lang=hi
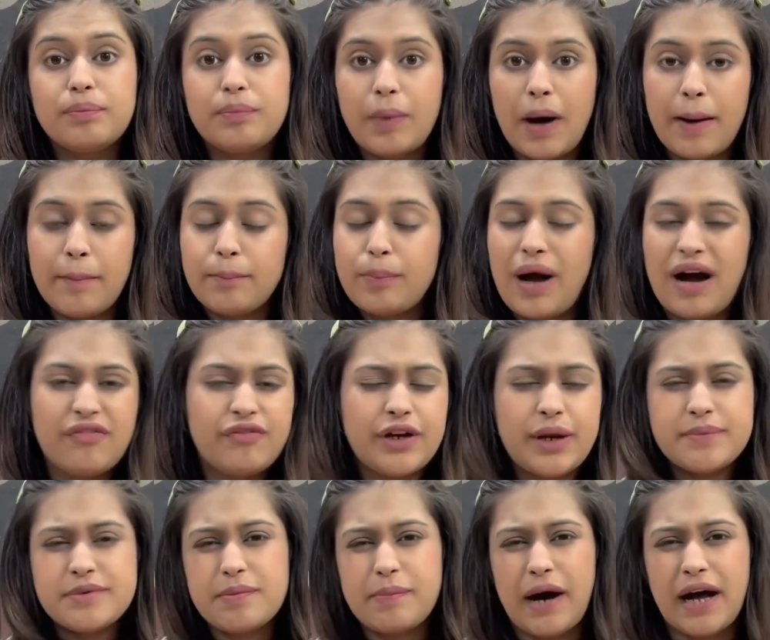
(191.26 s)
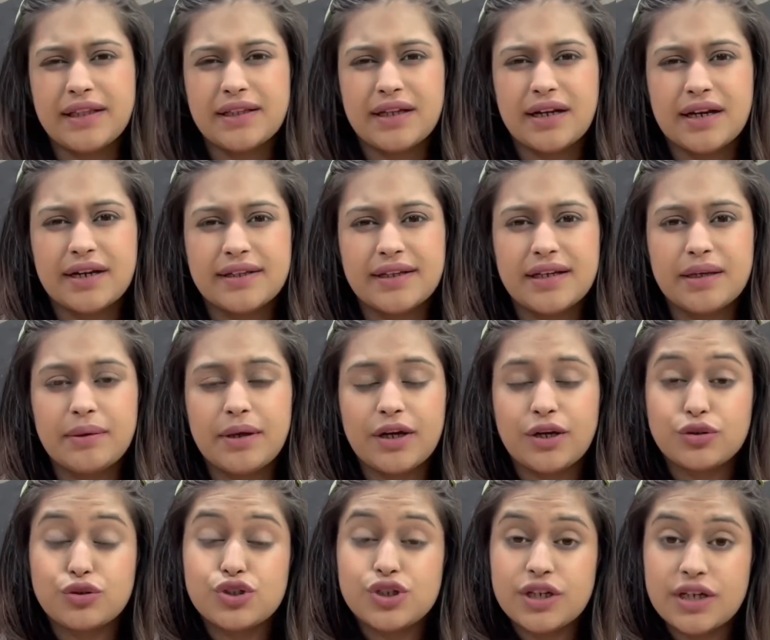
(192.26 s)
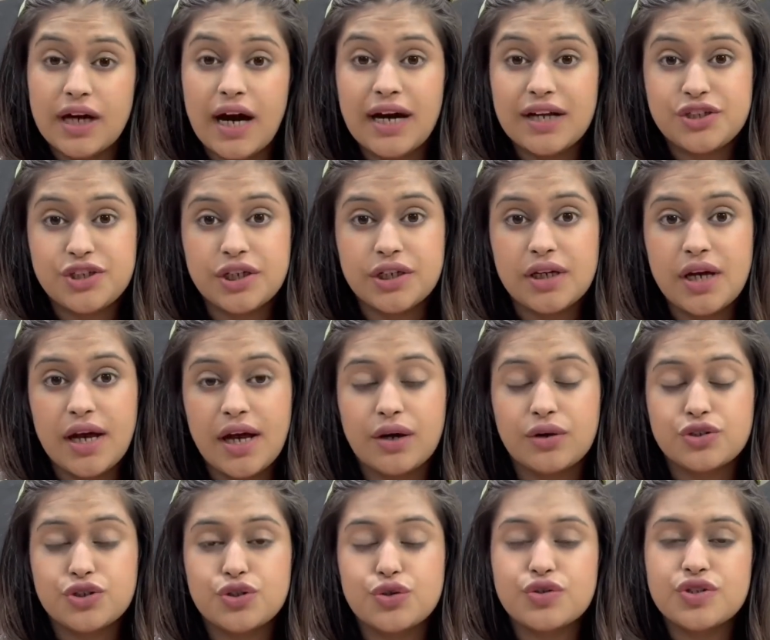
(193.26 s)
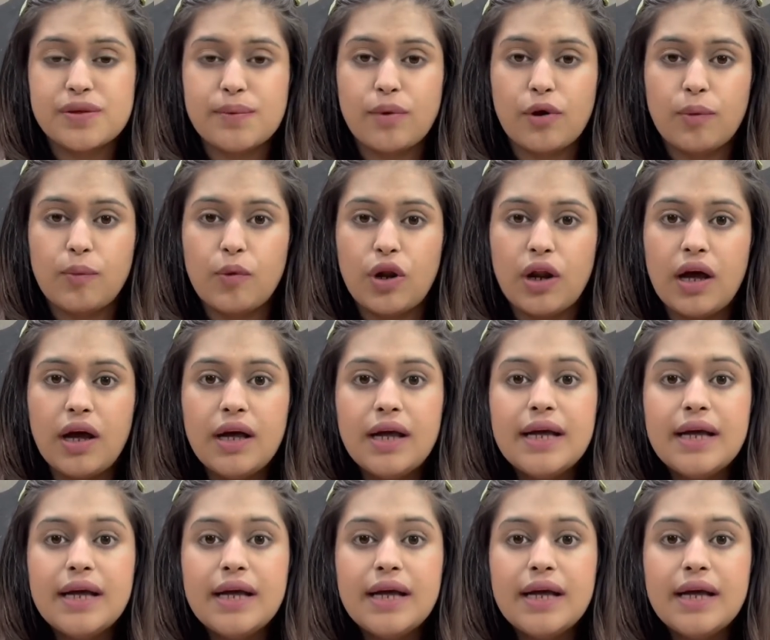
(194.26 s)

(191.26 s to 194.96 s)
हम काफी टाइम से बात कर रहे थे कि मैंने कहा तुझे क्या चाहिए कुछ तो उसने मेरे को बोला